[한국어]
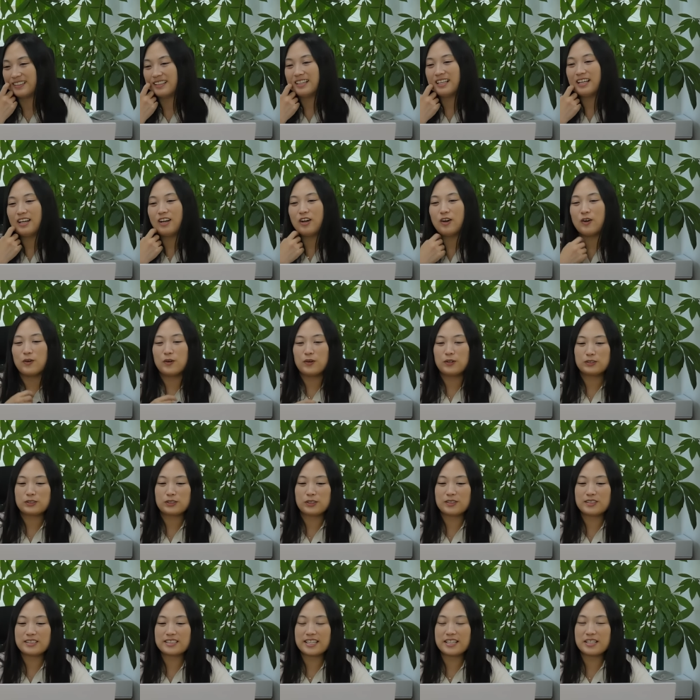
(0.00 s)
어,
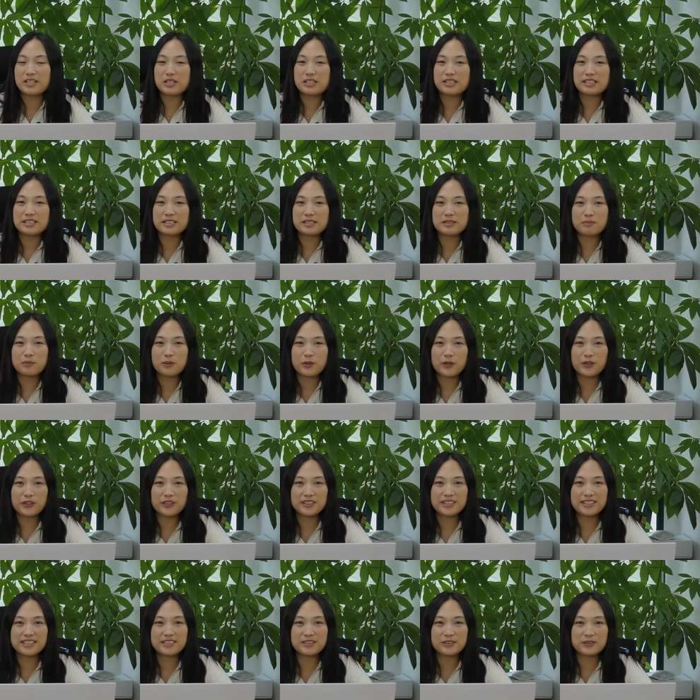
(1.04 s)
전체를 지금
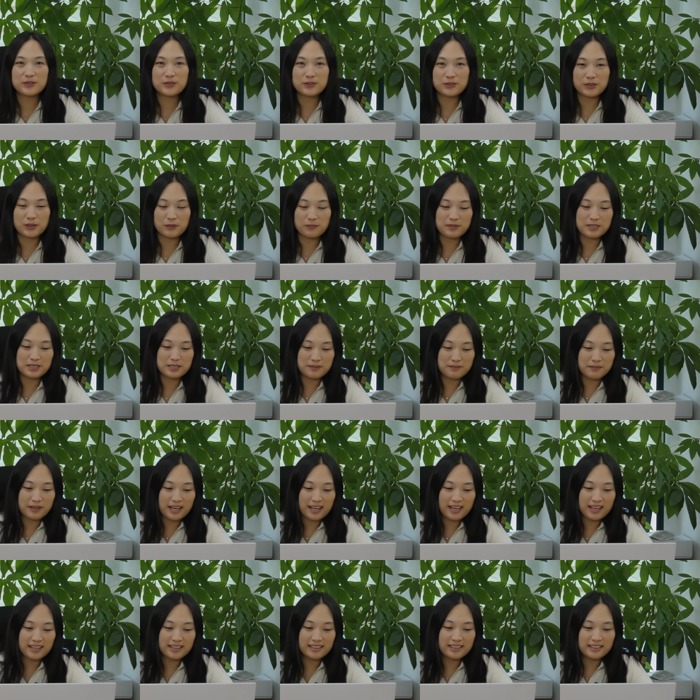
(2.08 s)
보여드릴 수는
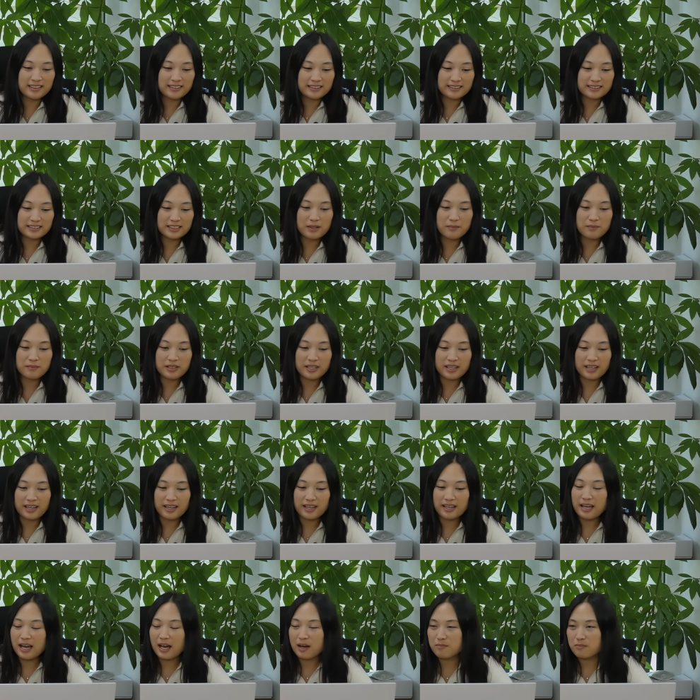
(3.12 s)
없지만
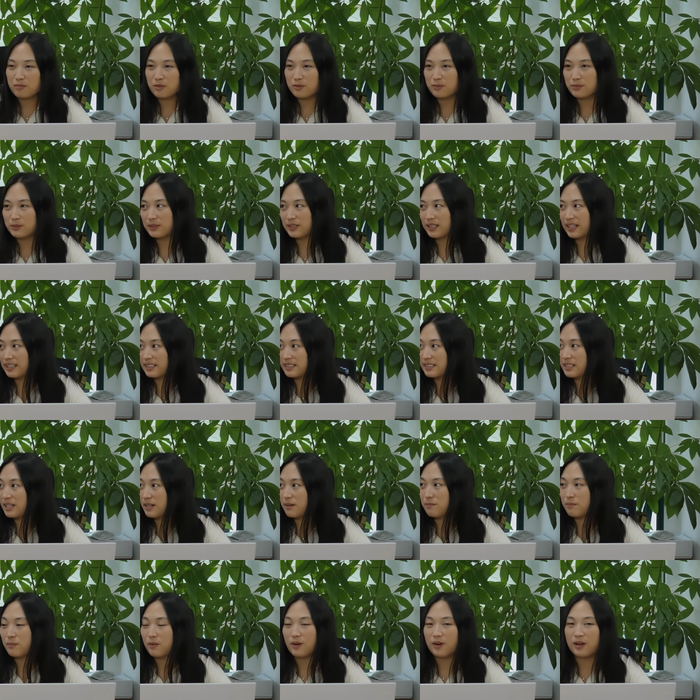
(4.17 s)
짧게 앞부분을 같이
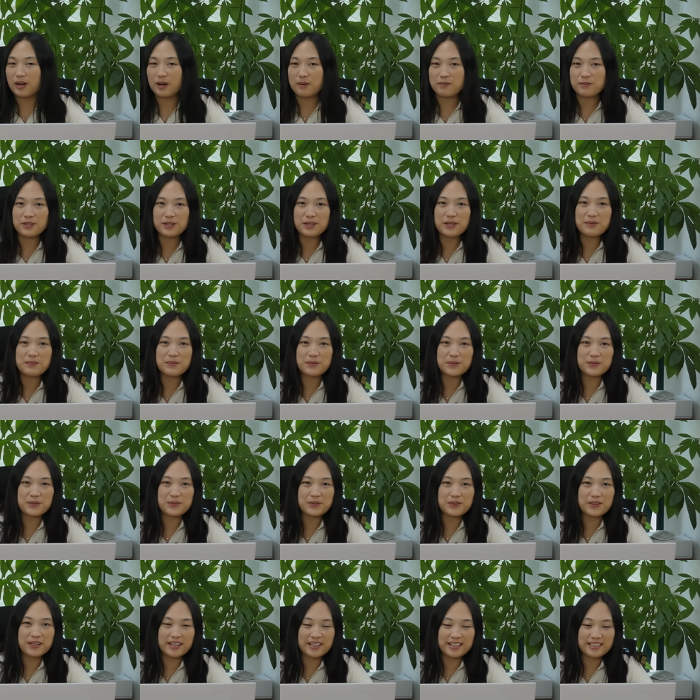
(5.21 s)
한번 감상해
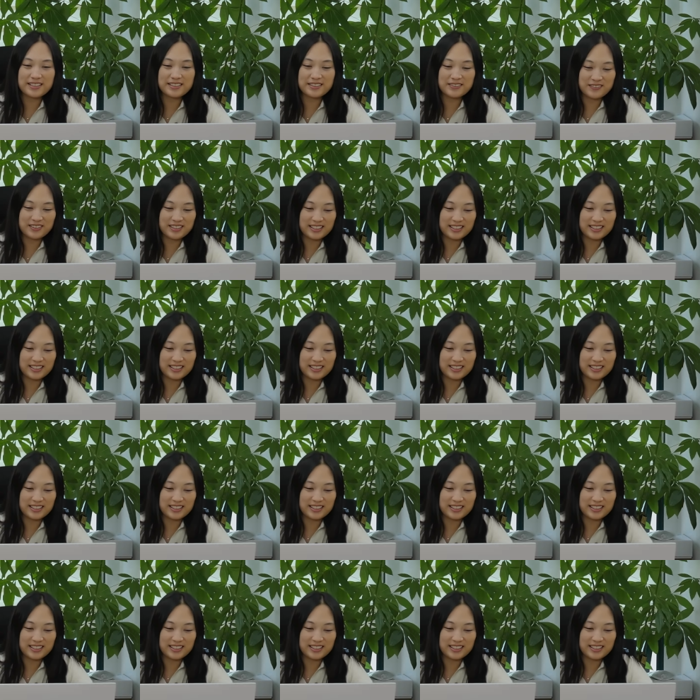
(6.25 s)
보도록 하겠습니다.